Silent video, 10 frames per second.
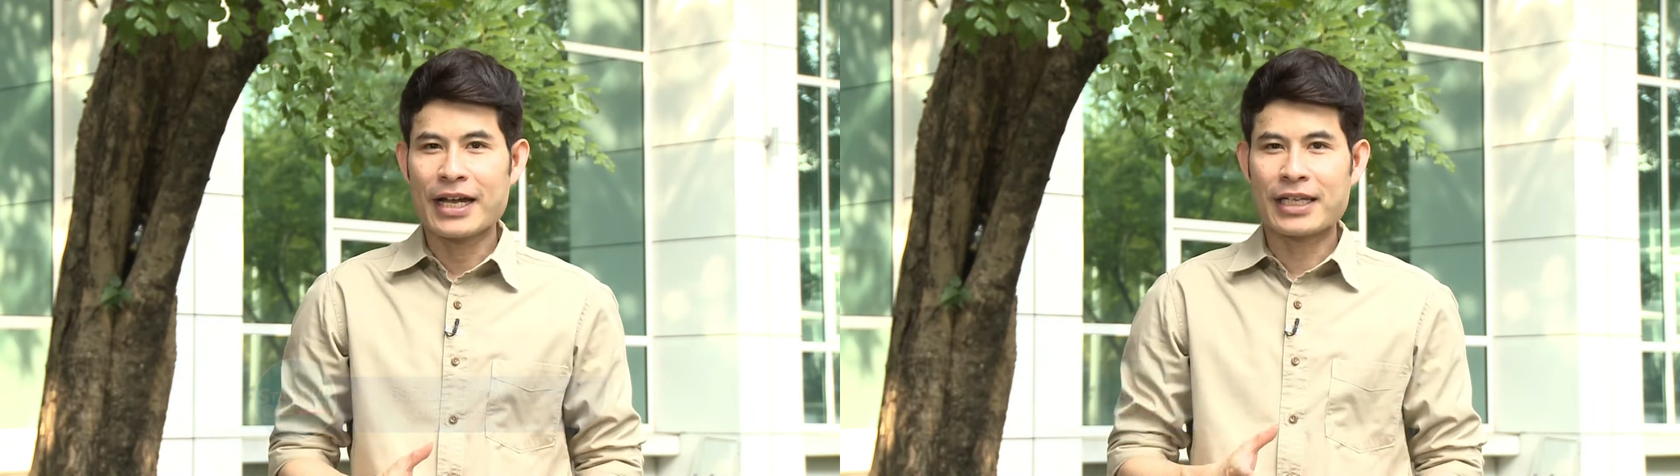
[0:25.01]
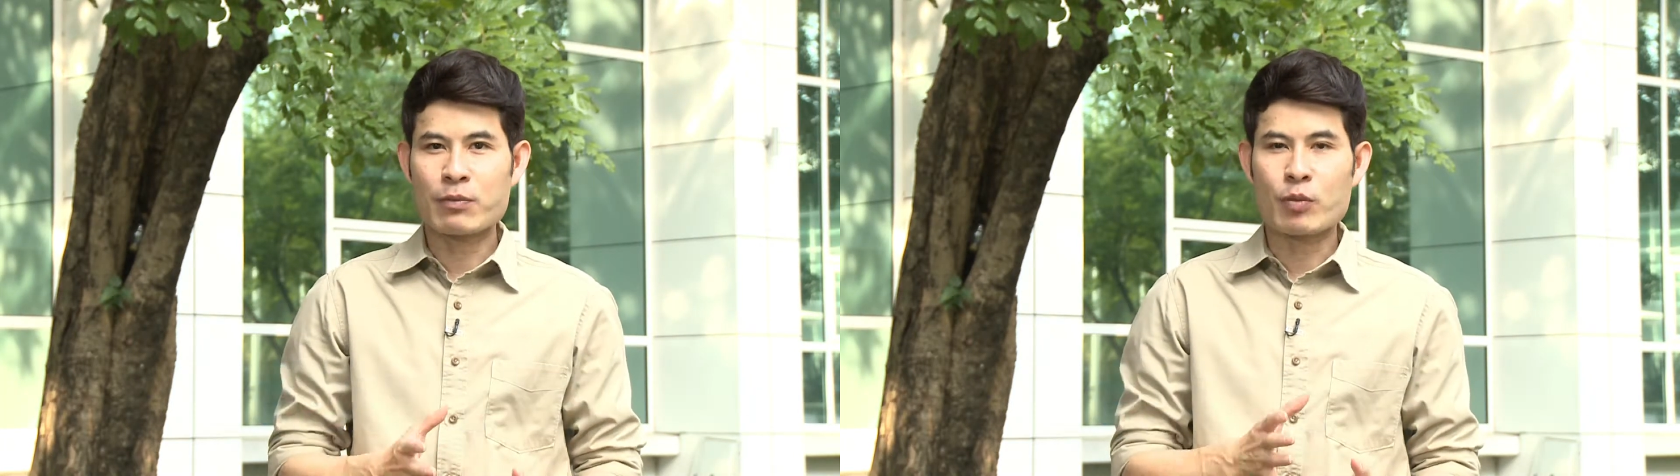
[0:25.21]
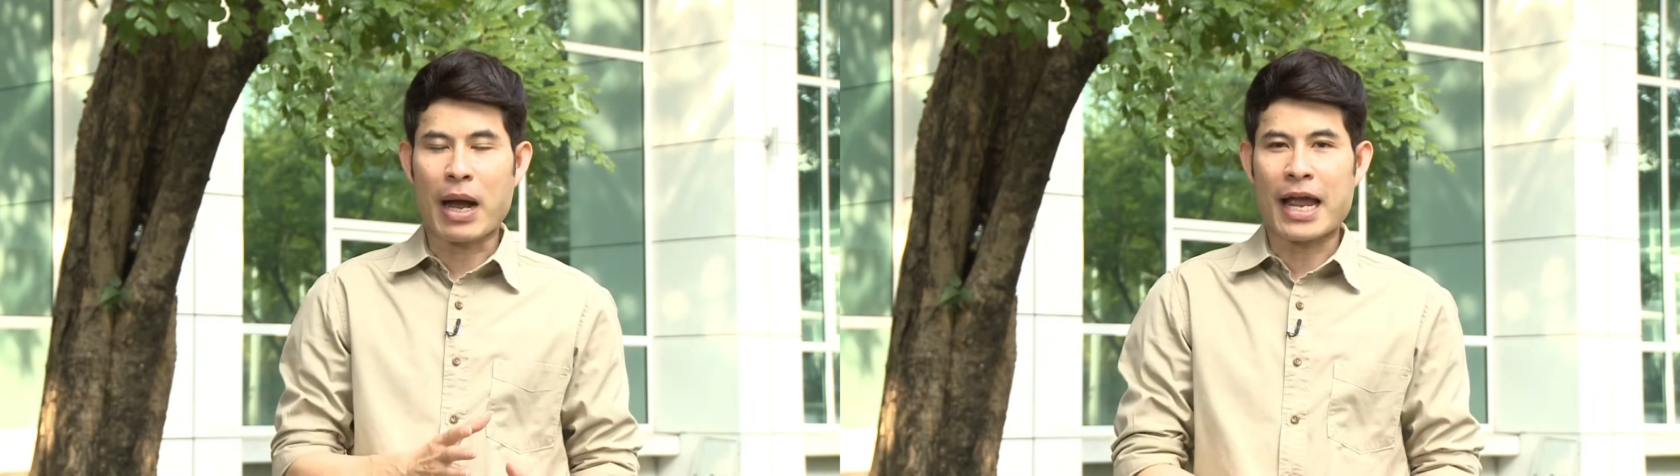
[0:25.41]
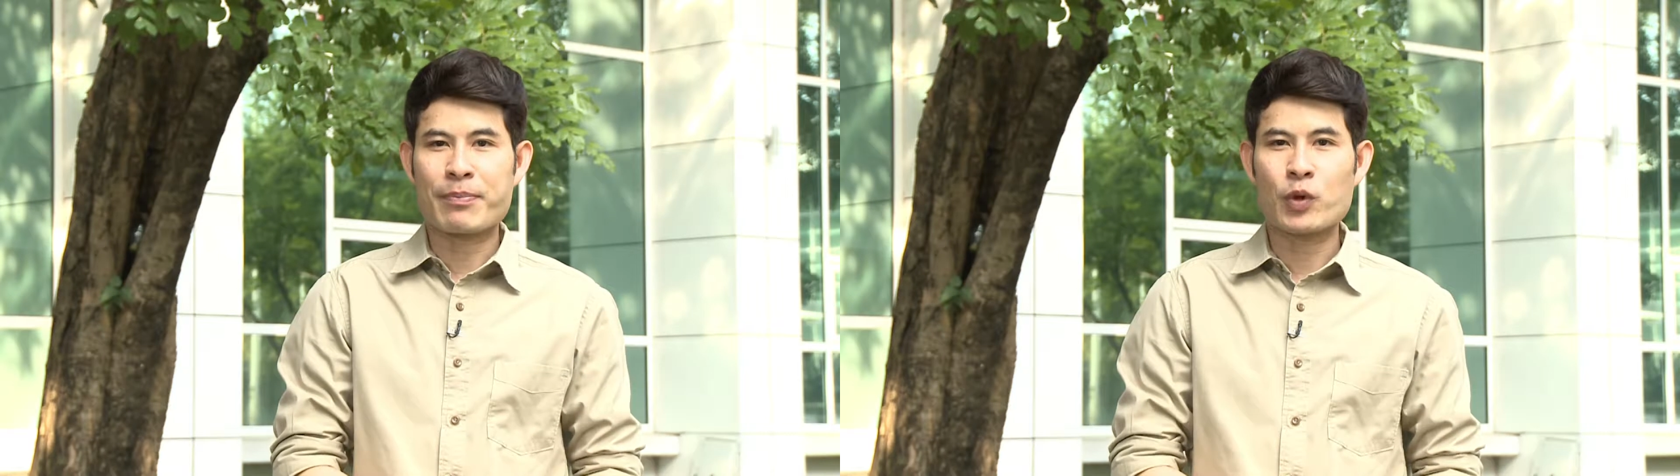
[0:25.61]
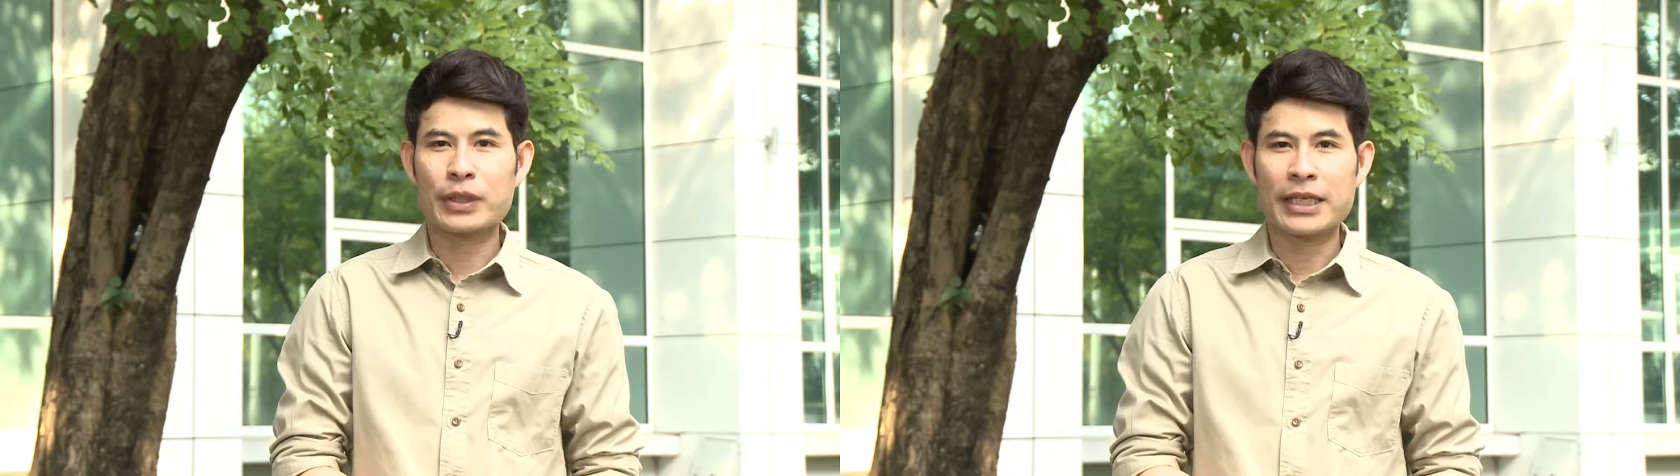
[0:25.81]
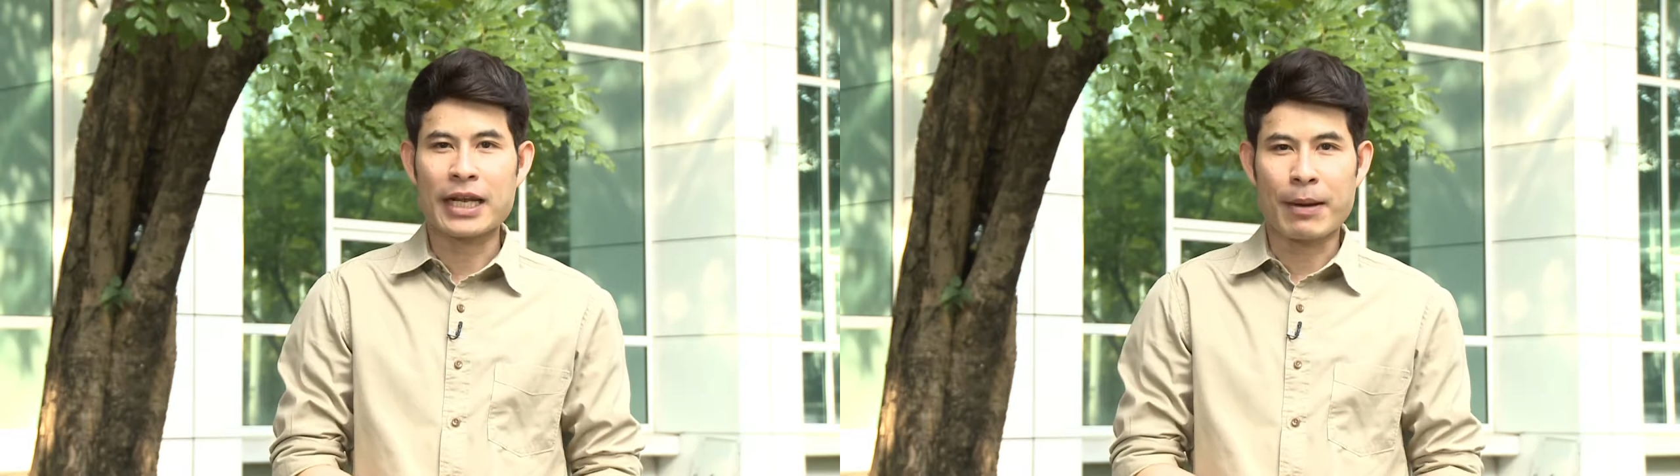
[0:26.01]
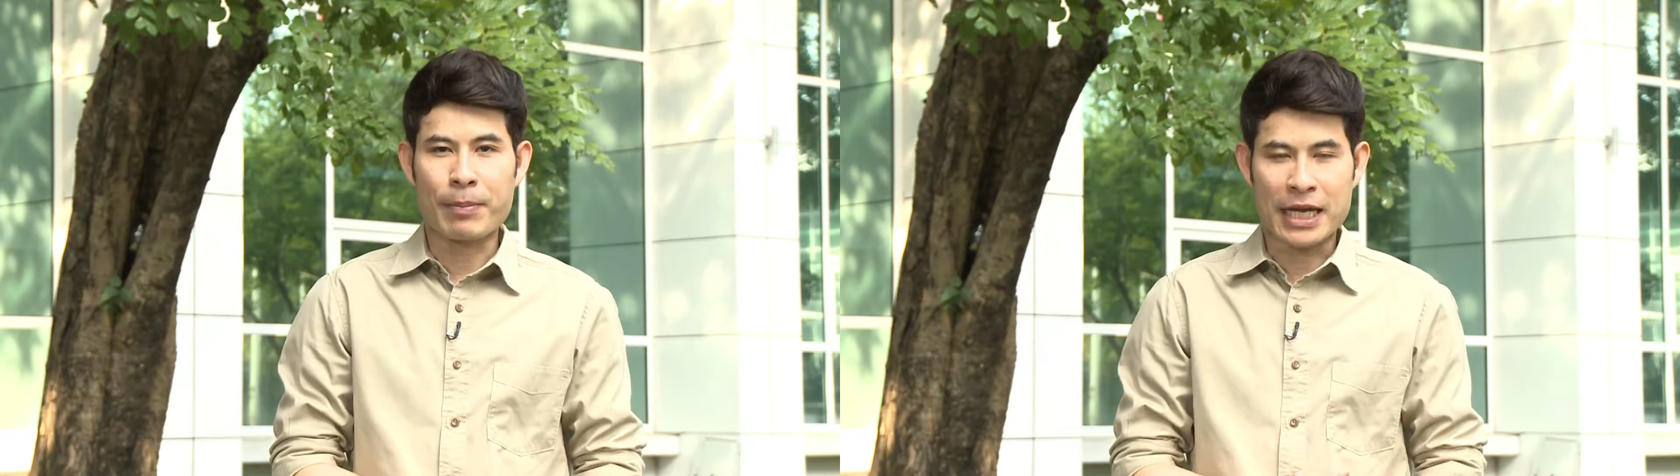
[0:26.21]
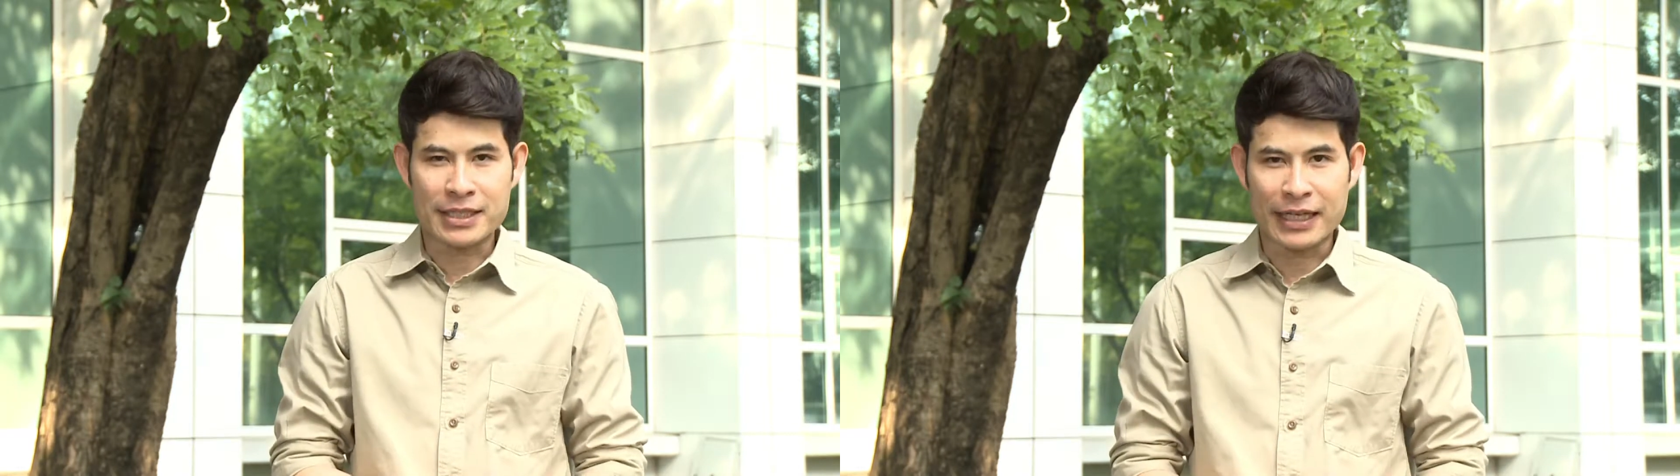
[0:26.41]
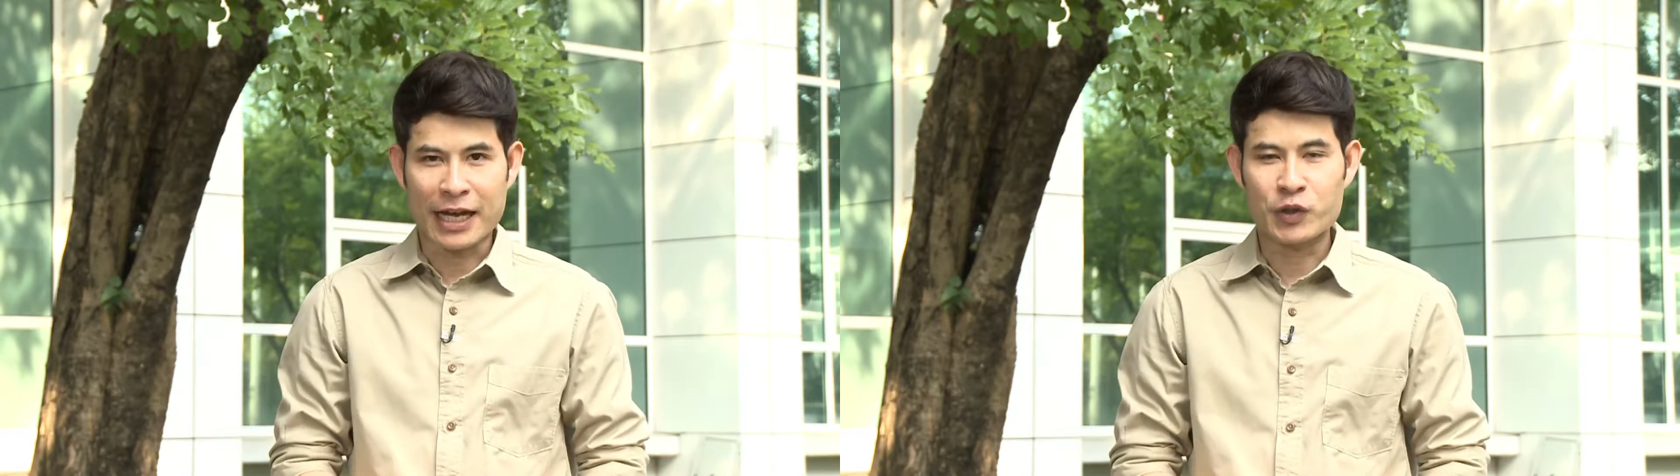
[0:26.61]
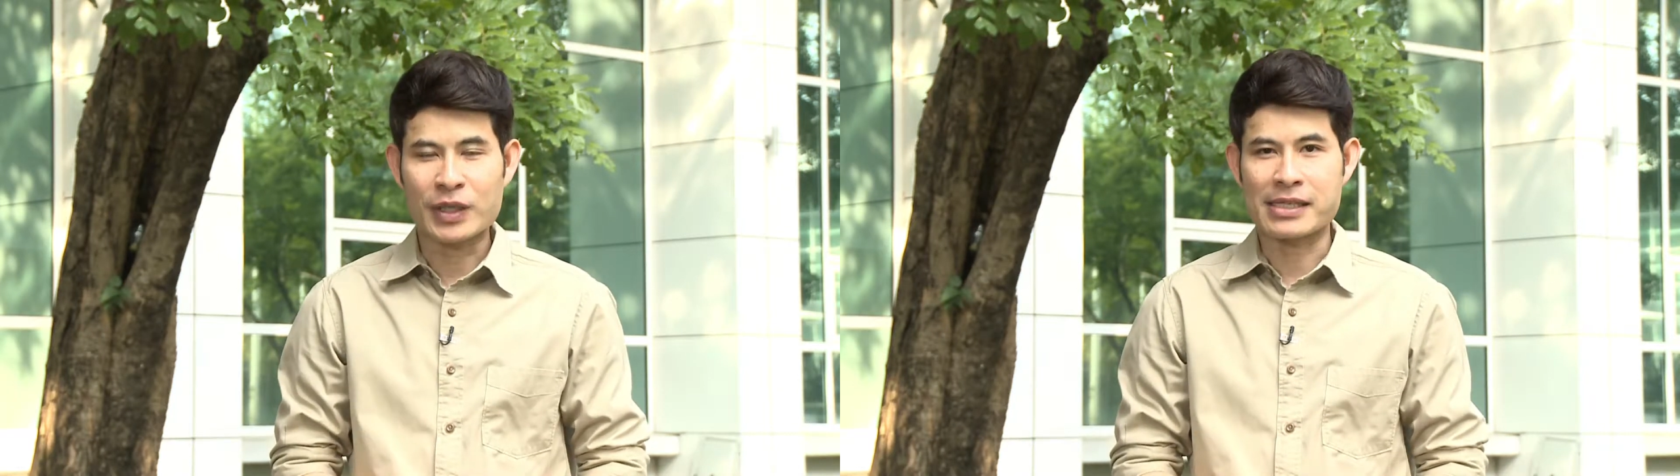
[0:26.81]
ที่มุ่งหมายผู้ที่ได้รับพระราชทาน
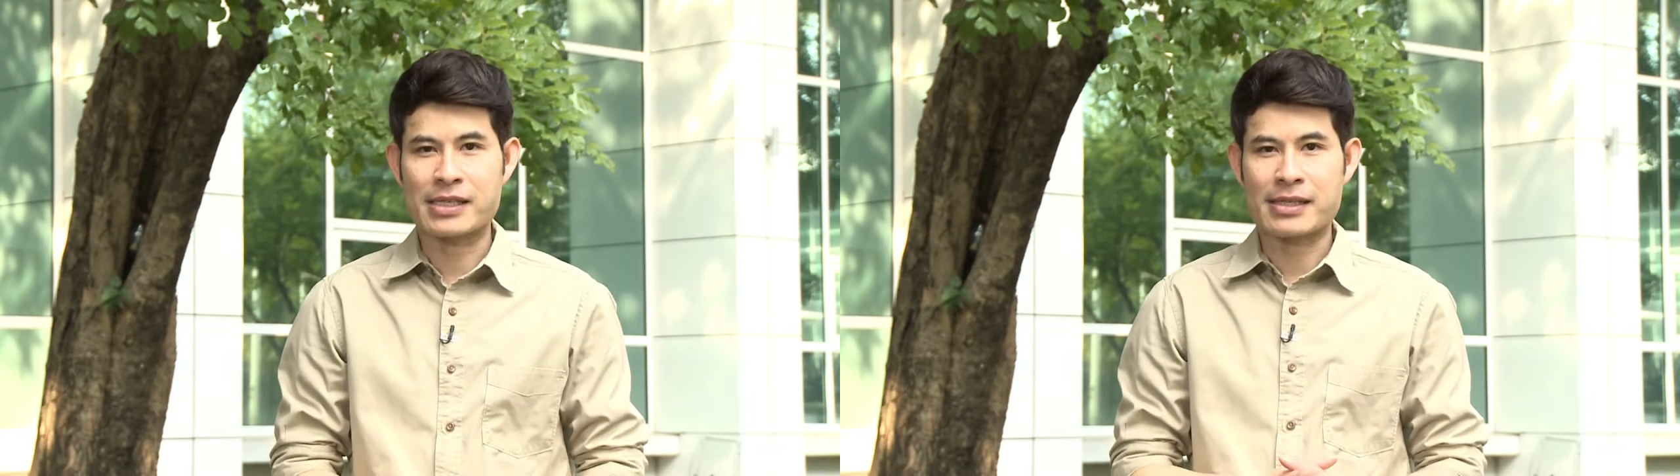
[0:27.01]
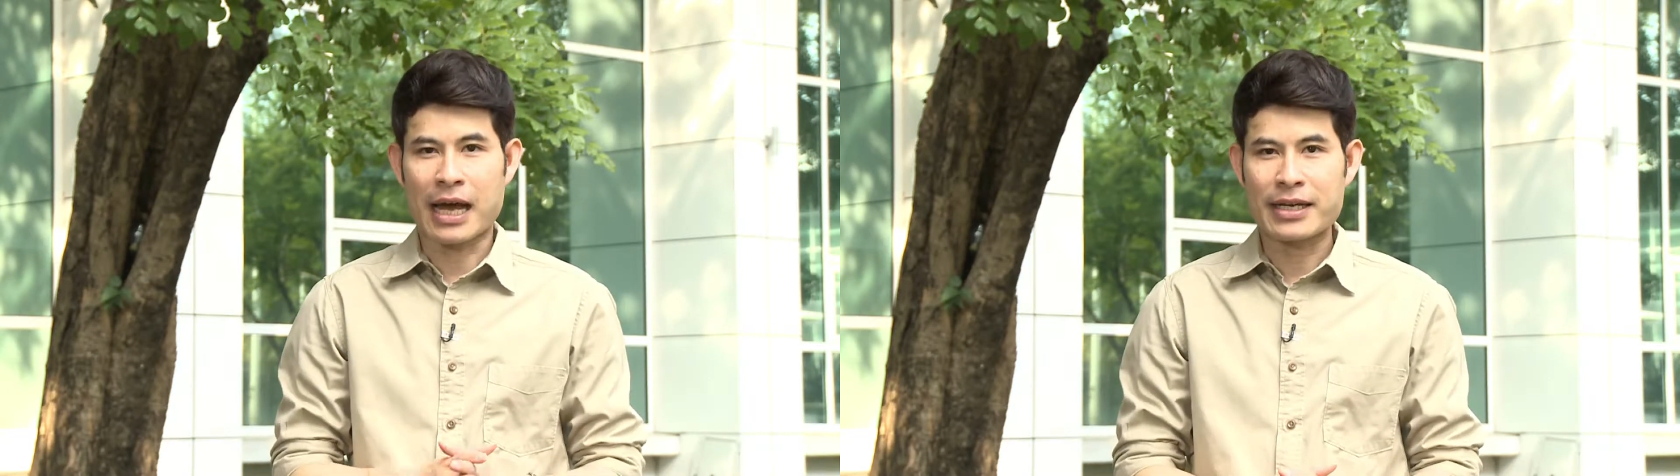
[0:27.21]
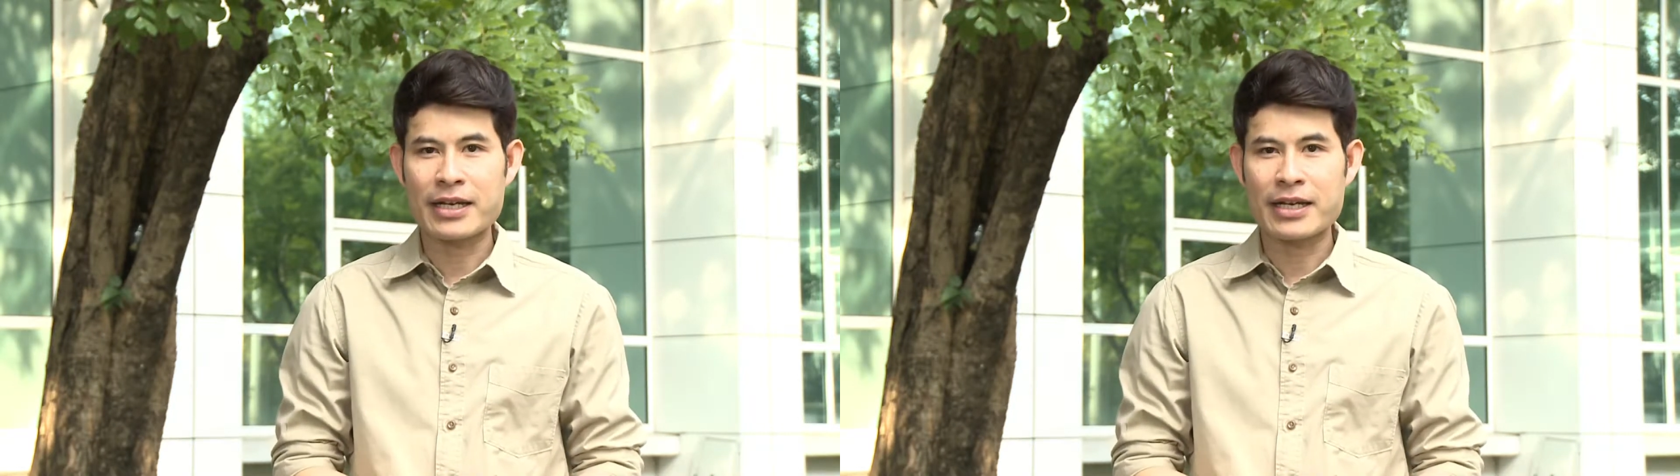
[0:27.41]
ทุนการศึกษา